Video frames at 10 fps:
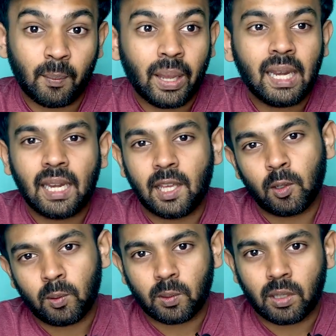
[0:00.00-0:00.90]
மெயில்லையோ
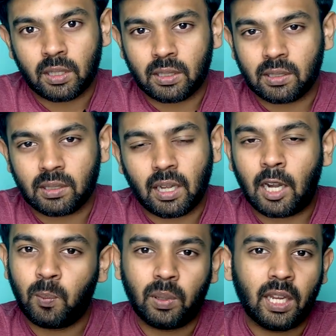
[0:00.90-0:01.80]

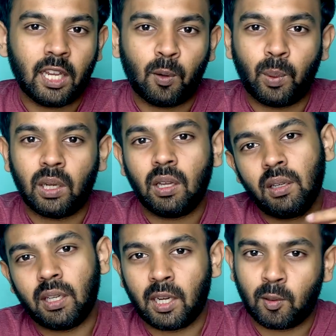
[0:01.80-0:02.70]
அனுப்புனீங்க அப்படின்னா
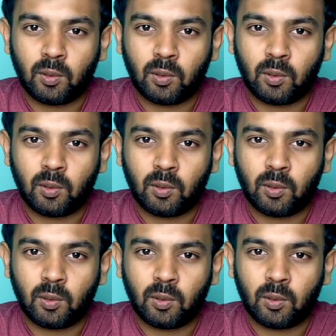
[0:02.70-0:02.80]
எனக்கு